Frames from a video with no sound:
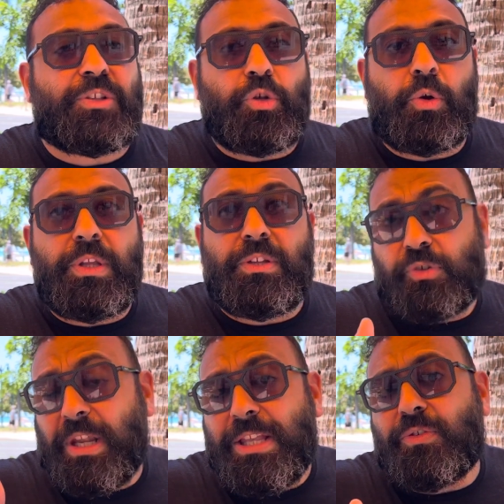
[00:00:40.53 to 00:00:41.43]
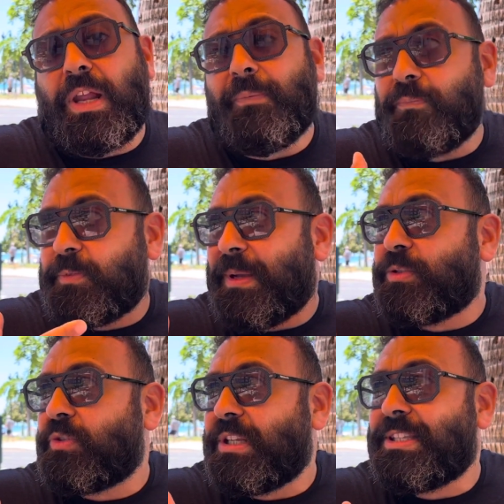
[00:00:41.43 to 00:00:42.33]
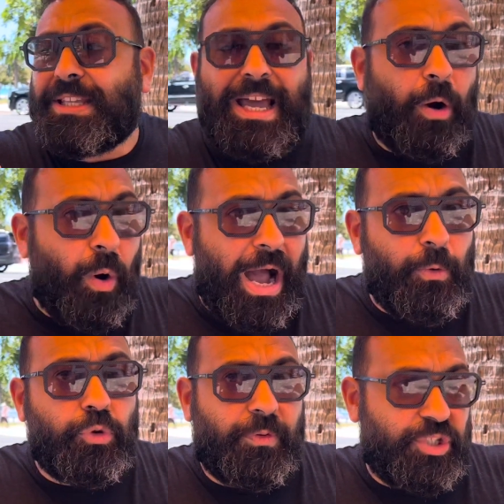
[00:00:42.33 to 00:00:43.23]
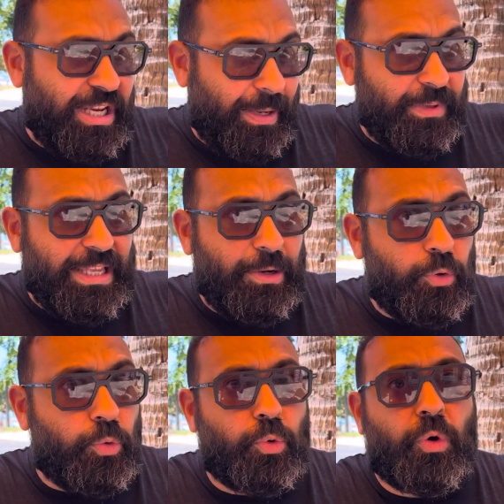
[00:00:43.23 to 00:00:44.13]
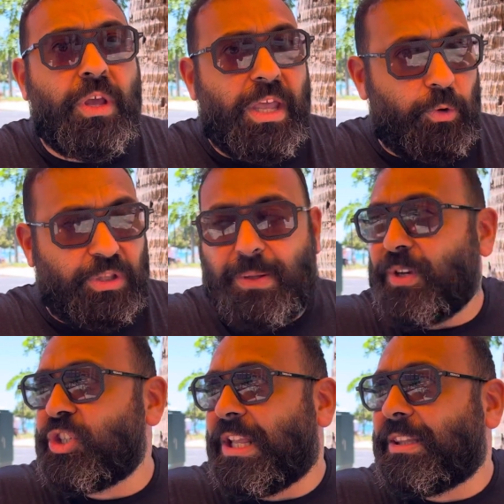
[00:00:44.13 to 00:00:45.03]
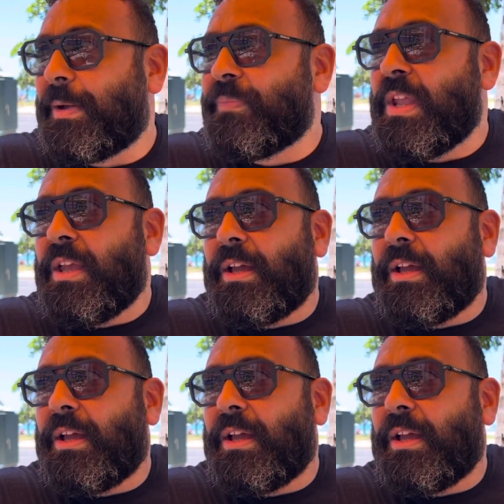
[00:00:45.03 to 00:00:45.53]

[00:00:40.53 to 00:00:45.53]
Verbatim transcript: sola, sola isola, spesso si inizia da Oahu, dove c'è la capitale Honolulu, è un'ottima scelta.